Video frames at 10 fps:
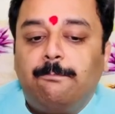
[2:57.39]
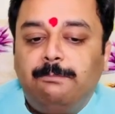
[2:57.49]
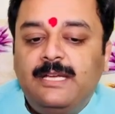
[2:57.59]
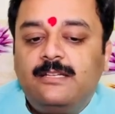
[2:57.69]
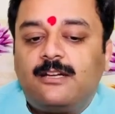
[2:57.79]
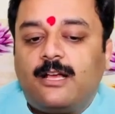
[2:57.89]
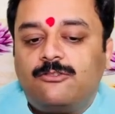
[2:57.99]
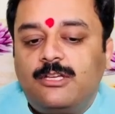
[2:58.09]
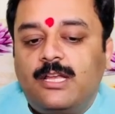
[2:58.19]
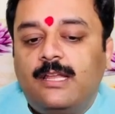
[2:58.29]
मीन
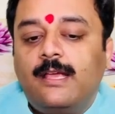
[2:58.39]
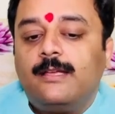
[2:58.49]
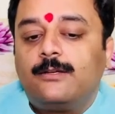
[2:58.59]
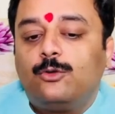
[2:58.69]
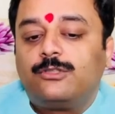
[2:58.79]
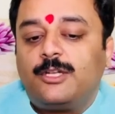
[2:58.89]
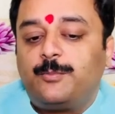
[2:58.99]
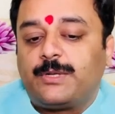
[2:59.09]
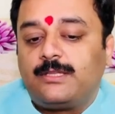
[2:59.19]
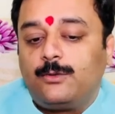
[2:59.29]
राशि के लिए यह गोचर
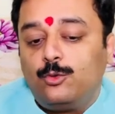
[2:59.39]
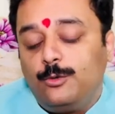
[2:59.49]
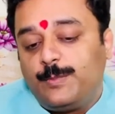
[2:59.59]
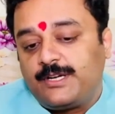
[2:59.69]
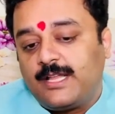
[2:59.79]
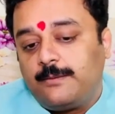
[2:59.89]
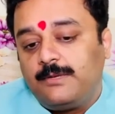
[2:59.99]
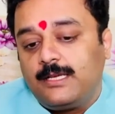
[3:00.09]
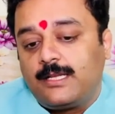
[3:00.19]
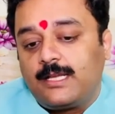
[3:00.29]
प्रतिकूल परिणाम
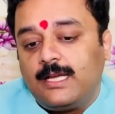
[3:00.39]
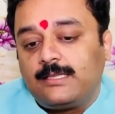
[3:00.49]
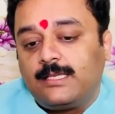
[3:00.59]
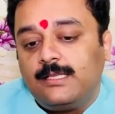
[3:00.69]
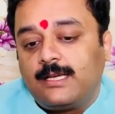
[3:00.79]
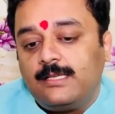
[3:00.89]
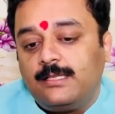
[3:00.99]
लेकर के आता दिखाई